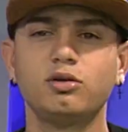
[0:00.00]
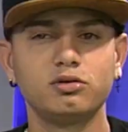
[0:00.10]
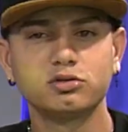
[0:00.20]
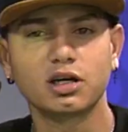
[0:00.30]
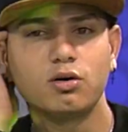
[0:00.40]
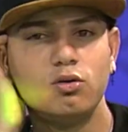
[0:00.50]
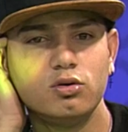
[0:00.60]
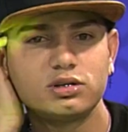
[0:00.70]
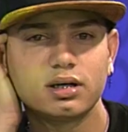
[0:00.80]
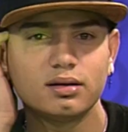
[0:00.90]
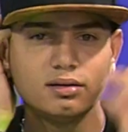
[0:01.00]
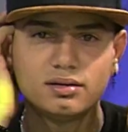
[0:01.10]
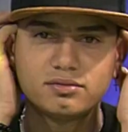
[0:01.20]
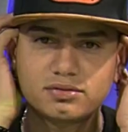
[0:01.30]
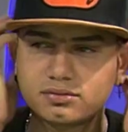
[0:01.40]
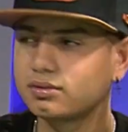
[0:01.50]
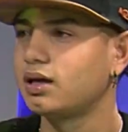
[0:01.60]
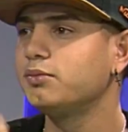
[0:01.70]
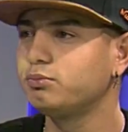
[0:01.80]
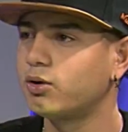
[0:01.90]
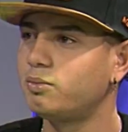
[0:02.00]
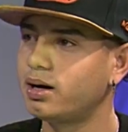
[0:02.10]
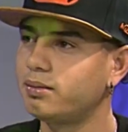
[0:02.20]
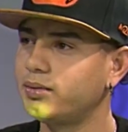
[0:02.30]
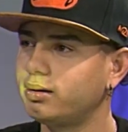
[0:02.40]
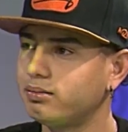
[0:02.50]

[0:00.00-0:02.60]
uno se escucha. Sí. Es un poco más. Tenemos